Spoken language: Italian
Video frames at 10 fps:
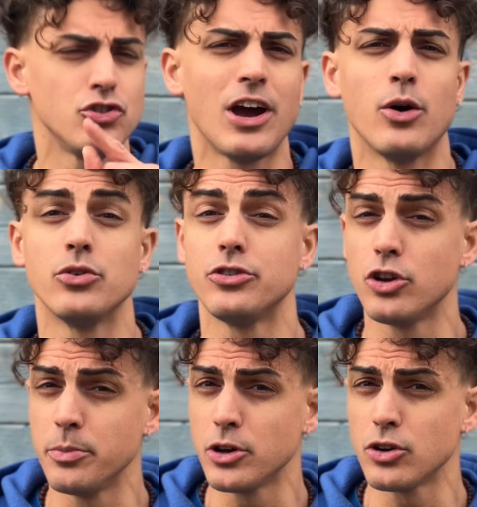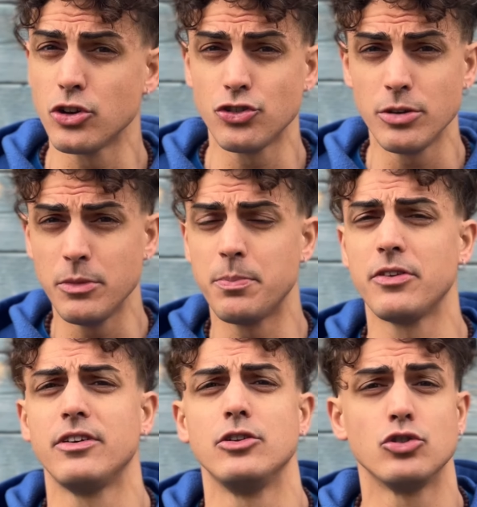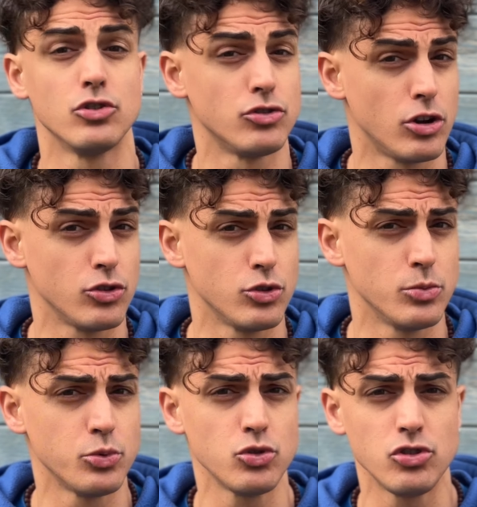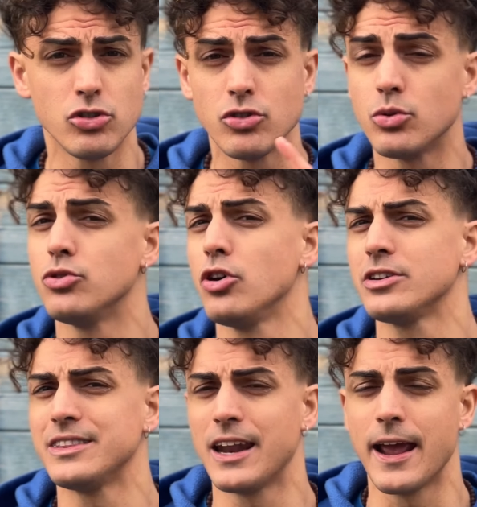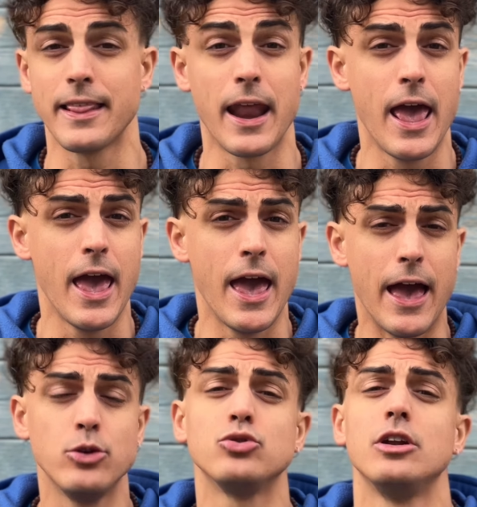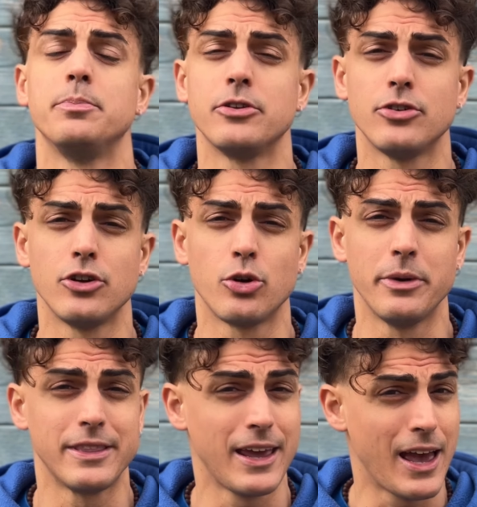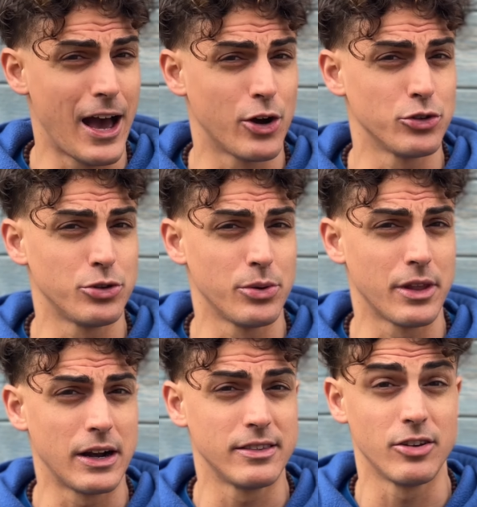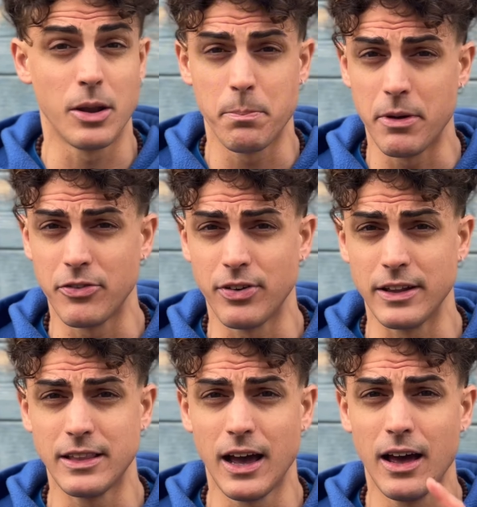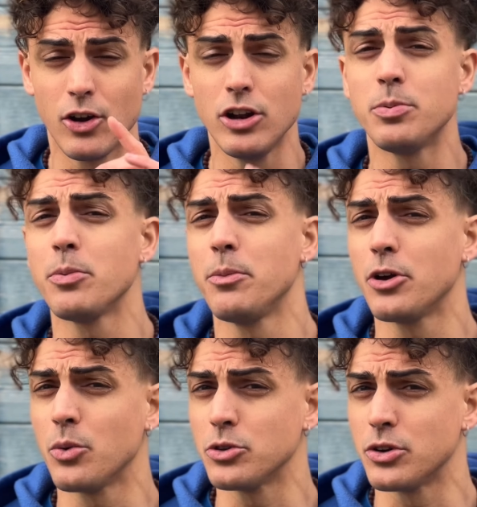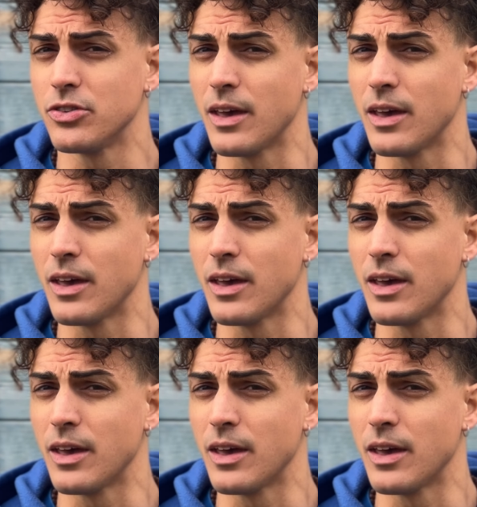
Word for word: Ciao, se non mi conosci mi presento, sono Antonio Puccio, sono un dog trainer e aiuto le persone come te a costruire una relazione perfetta con il proprio amico a quattro